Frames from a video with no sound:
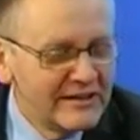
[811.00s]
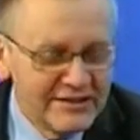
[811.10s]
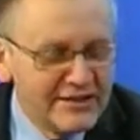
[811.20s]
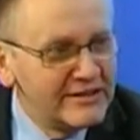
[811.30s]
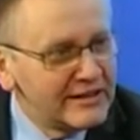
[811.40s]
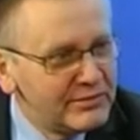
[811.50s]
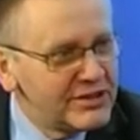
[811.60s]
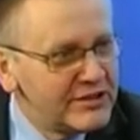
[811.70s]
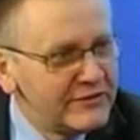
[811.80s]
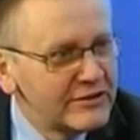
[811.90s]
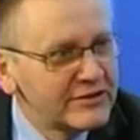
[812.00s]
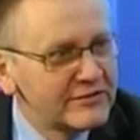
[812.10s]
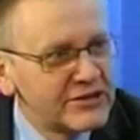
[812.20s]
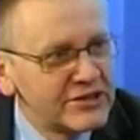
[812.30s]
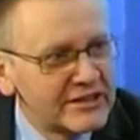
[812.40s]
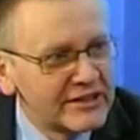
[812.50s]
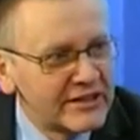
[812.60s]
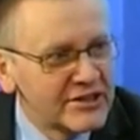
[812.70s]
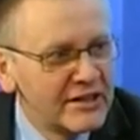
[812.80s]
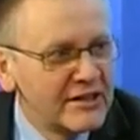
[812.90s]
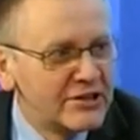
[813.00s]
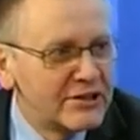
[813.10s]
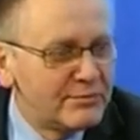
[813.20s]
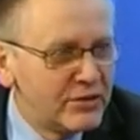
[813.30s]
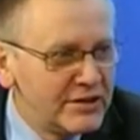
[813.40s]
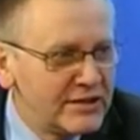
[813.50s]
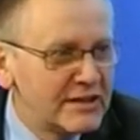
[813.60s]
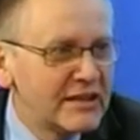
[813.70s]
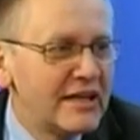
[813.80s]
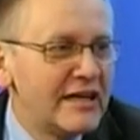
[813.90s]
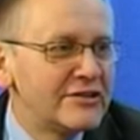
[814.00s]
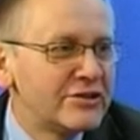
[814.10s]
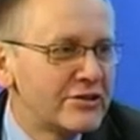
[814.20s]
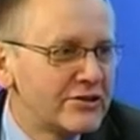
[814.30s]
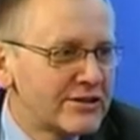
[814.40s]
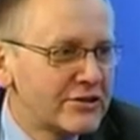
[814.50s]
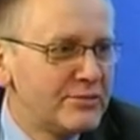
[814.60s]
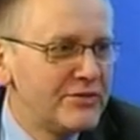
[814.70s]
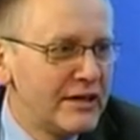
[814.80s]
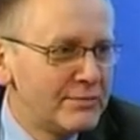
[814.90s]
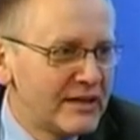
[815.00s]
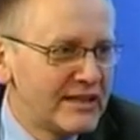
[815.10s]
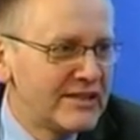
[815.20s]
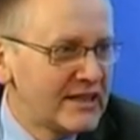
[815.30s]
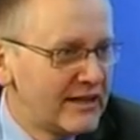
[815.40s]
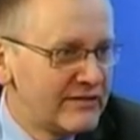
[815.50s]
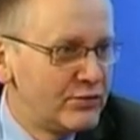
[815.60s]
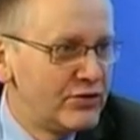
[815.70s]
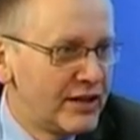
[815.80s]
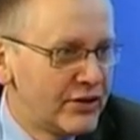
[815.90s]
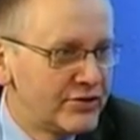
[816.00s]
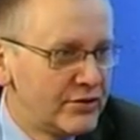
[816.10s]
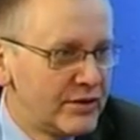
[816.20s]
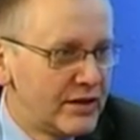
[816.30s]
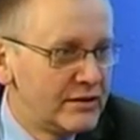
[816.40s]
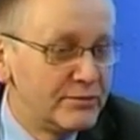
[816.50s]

z innych myśli filozoficznych też, że polityka to roztropna praca dla wspólnego dobra.